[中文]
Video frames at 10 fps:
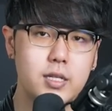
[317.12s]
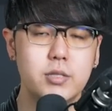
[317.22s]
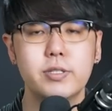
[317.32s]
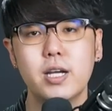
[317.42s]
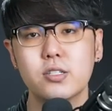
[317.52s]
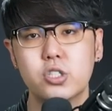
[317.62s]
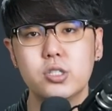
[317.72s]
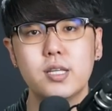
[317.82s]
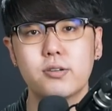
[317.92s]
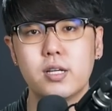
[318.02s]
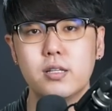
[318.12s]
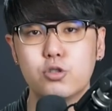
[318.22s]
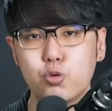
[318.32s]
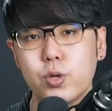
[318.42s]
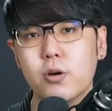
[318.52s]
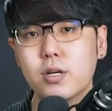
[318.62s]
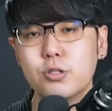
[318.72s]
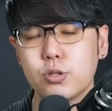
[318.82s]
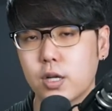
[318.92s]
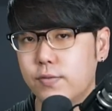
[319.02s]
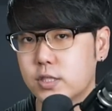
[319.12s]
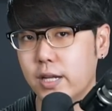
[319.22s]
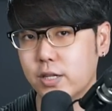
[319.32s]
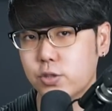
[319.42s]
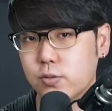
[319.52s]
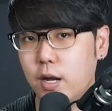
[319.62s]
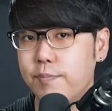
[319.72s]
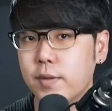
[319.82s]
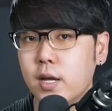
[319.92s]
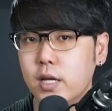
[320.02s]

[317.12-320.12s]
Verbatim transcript: 基本上，吃早餐的主要客群呢，分成两种人：